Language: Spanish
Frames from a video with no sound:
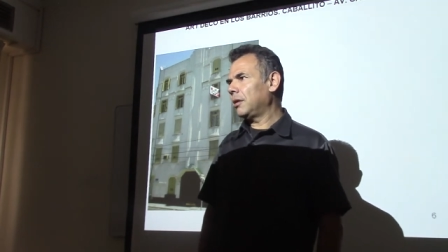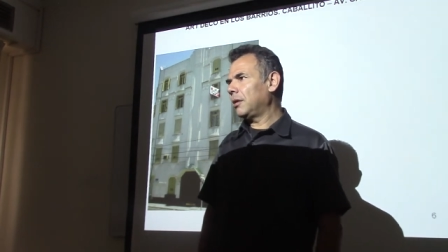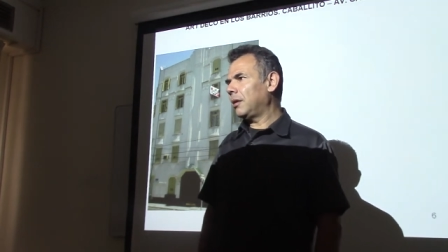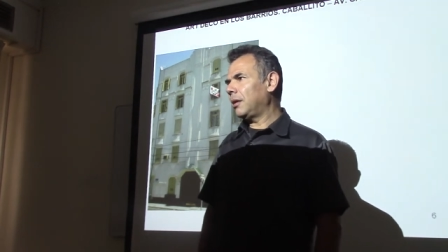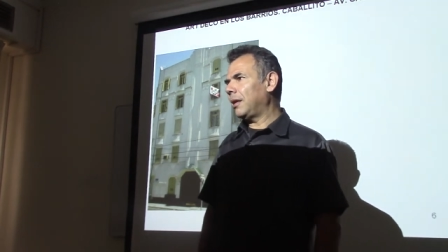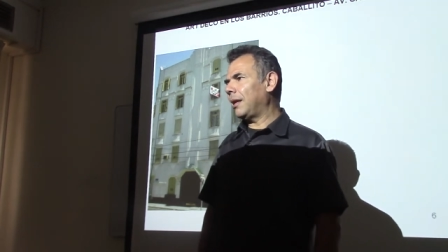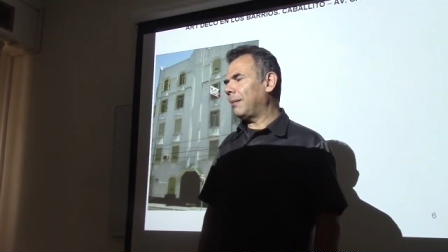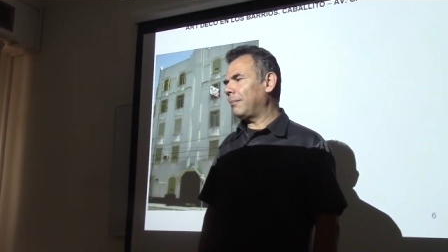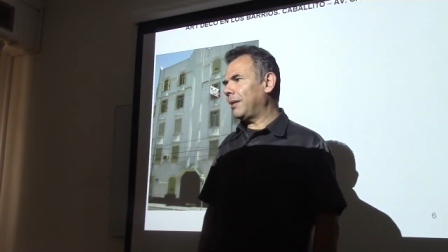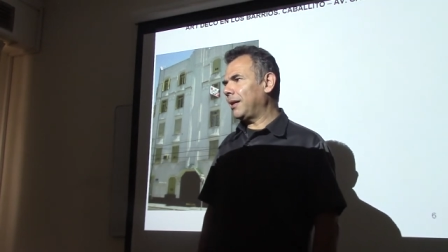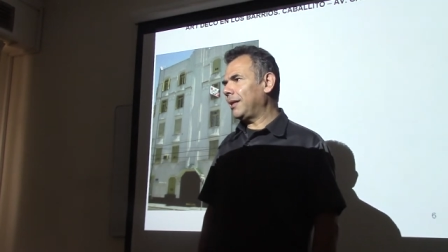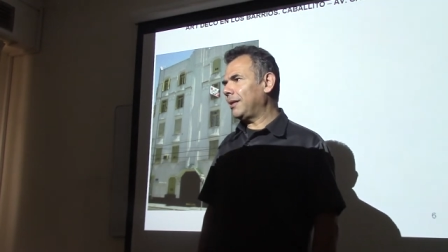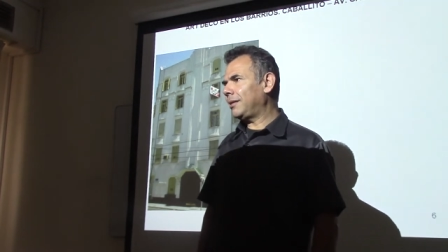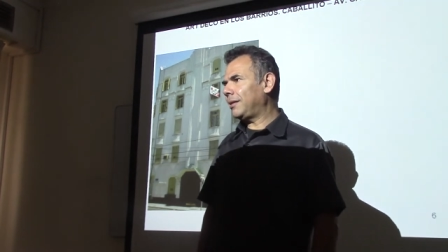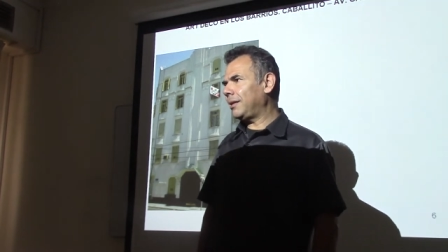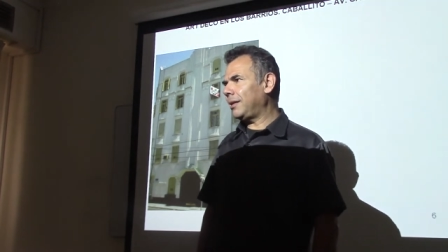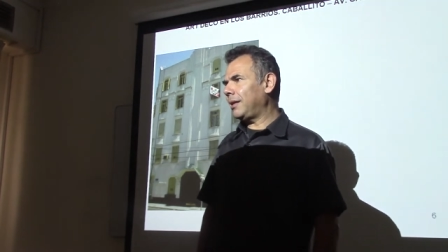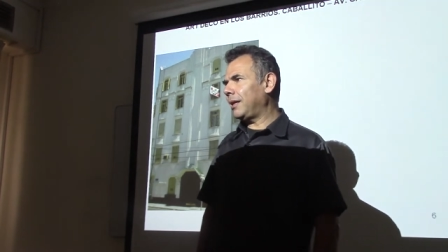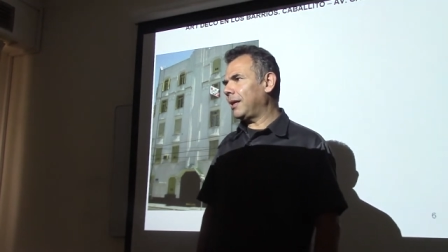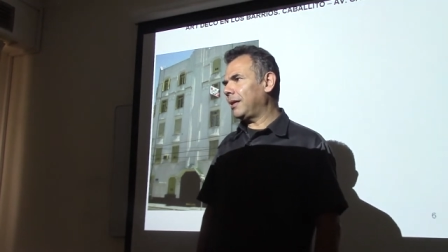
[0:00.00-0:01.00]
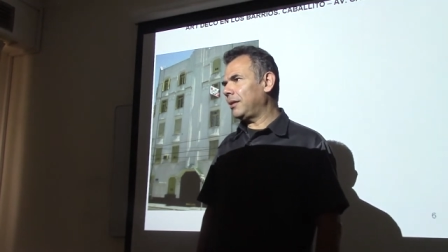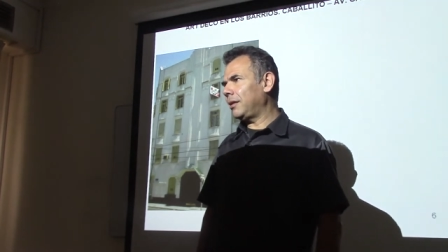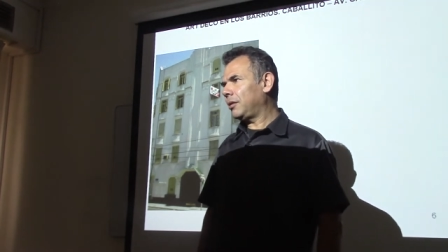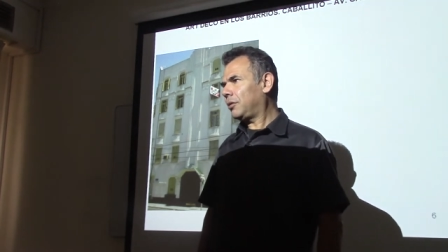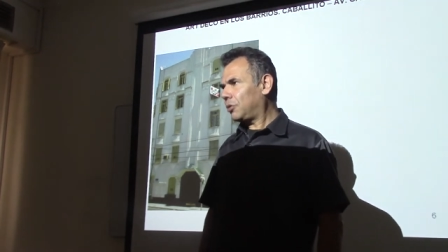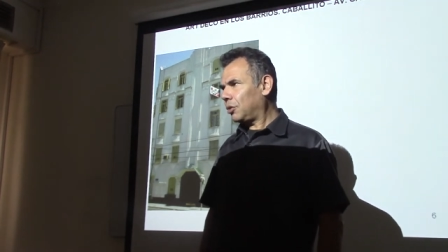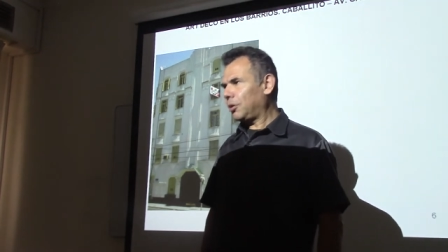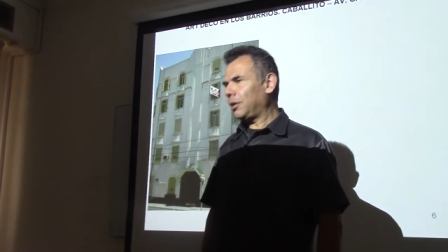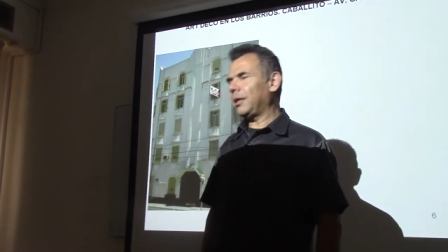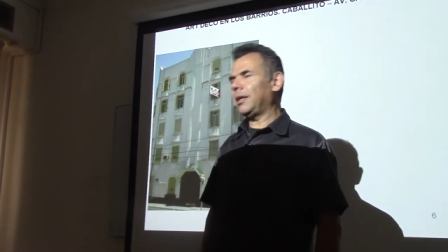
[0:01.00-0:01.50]
la maestría en
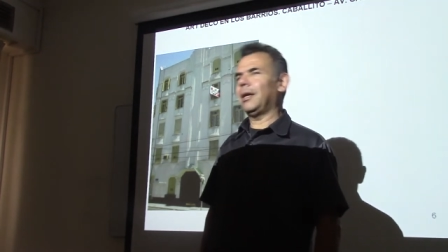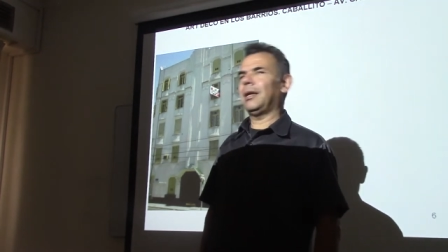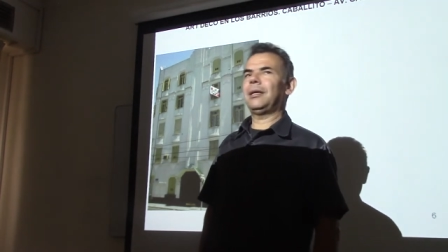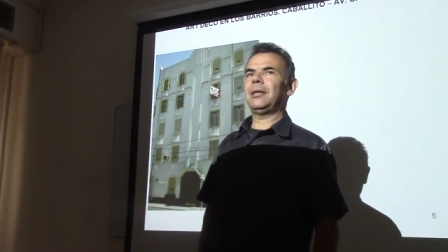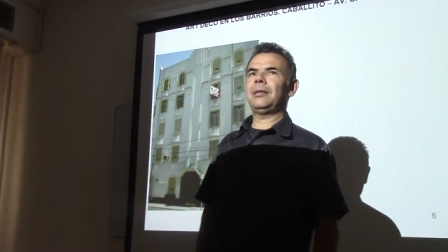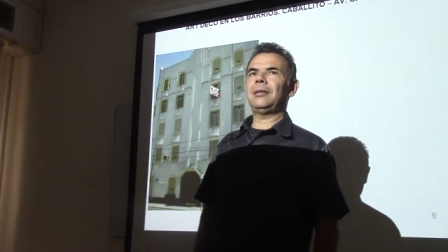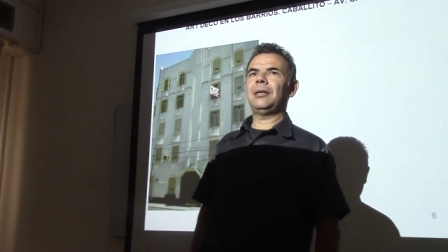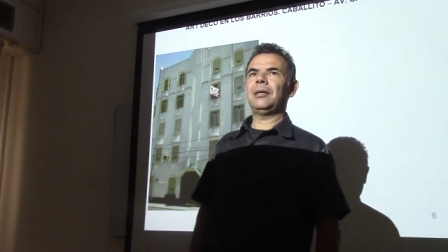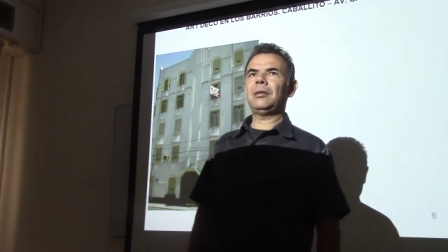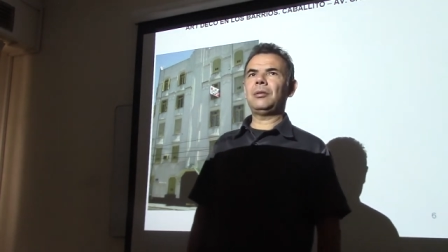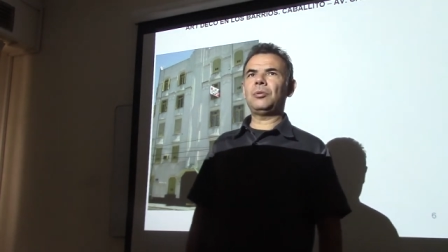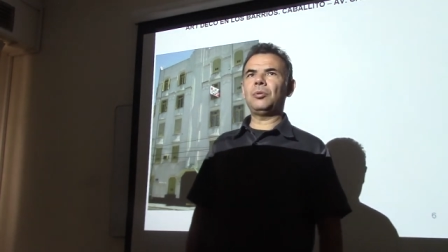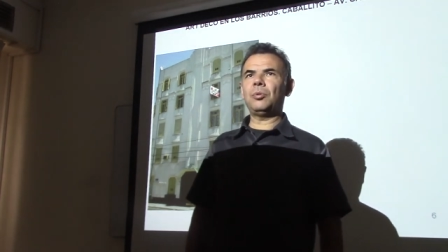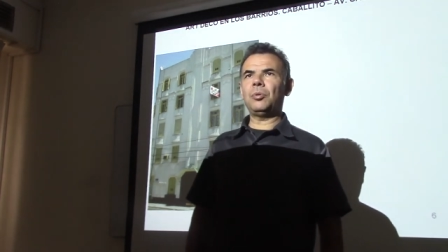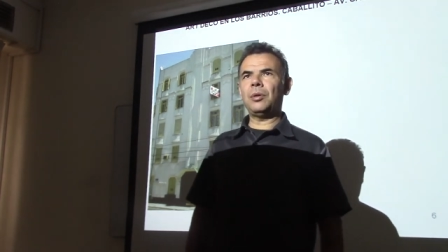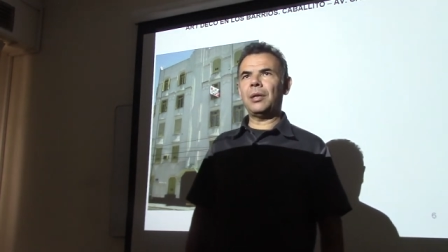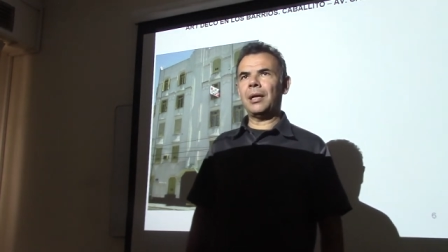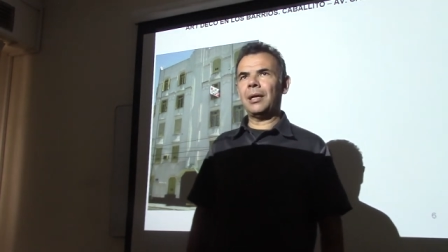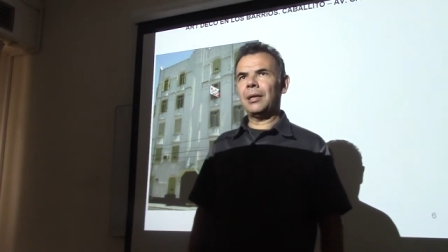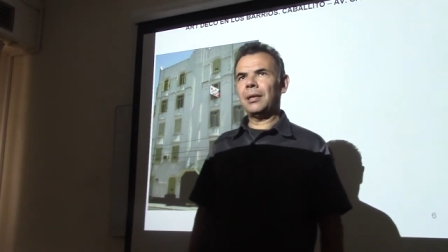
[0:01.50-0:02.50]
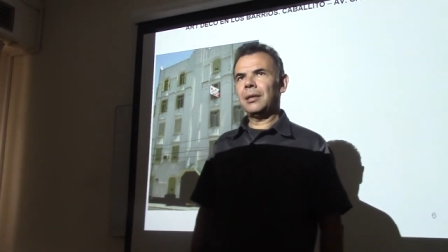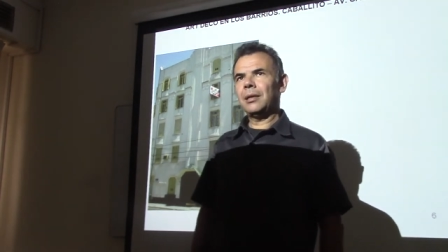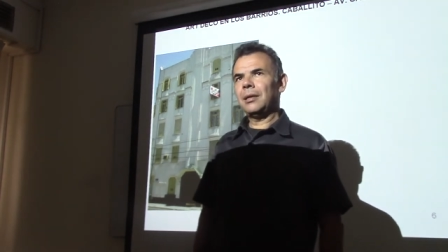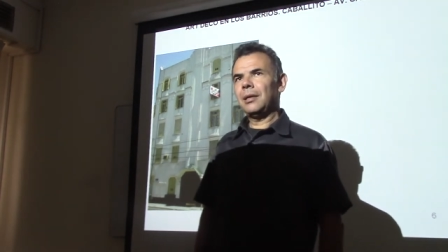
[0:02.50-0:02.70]
Historia de la Arquitectura.